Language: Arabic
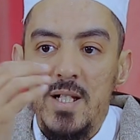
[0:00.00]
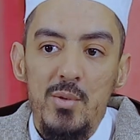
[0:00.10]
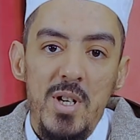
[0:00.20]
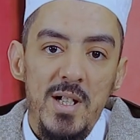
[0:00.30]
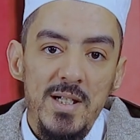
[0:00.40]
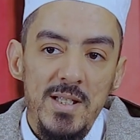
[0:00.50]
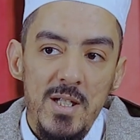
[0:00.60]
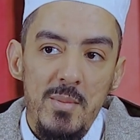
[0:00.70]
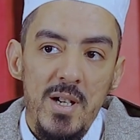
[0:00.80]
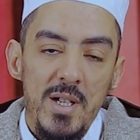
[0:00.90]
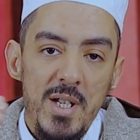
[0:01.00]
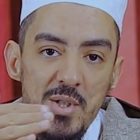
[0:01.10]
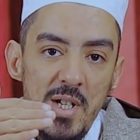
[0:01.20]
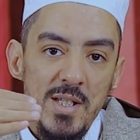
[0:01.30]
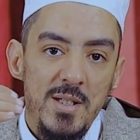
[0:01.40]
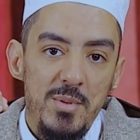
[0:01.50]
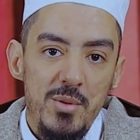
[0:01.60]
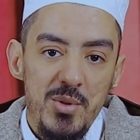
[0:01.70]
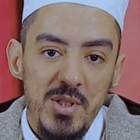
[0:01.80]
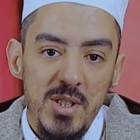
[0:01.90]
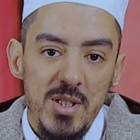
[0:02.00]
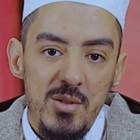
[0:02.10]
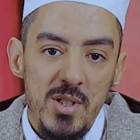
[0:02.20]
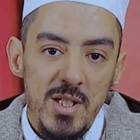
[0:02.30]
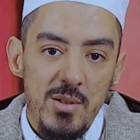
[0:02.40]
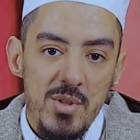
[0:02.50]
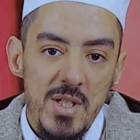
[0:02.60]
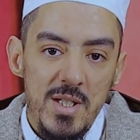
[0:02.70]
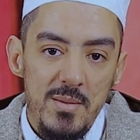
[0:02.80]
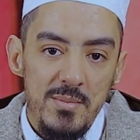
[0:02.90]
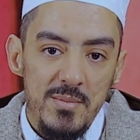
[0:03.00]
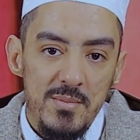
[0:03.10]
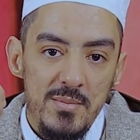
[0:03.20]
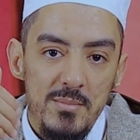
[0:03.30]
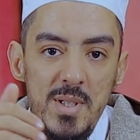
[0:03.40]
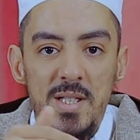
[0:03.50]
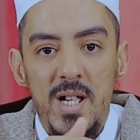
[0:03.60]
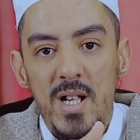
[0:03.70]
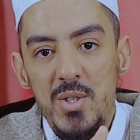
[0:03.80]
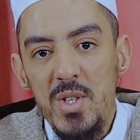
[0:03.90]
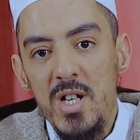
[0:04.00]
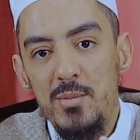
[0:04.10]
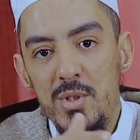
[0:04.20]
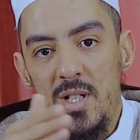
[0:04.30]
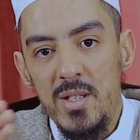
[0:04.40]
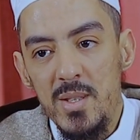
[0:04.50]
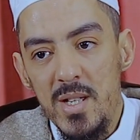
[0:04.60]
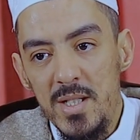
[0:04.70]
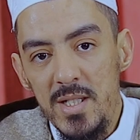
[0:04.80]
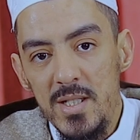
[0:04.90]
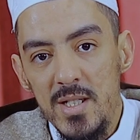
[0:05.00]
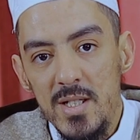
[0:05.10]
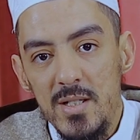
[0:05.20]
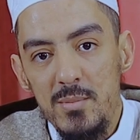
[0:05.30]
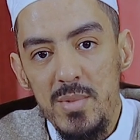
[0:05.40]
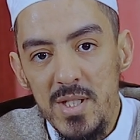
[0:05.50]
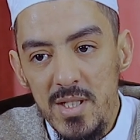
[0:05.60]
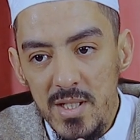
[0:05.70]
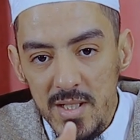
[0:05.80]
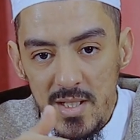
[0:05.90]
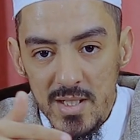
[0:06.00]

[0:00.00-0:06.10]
وعندما رجع النبي صلى الله عليه وسلم بدأ أصحاب الأعذار ب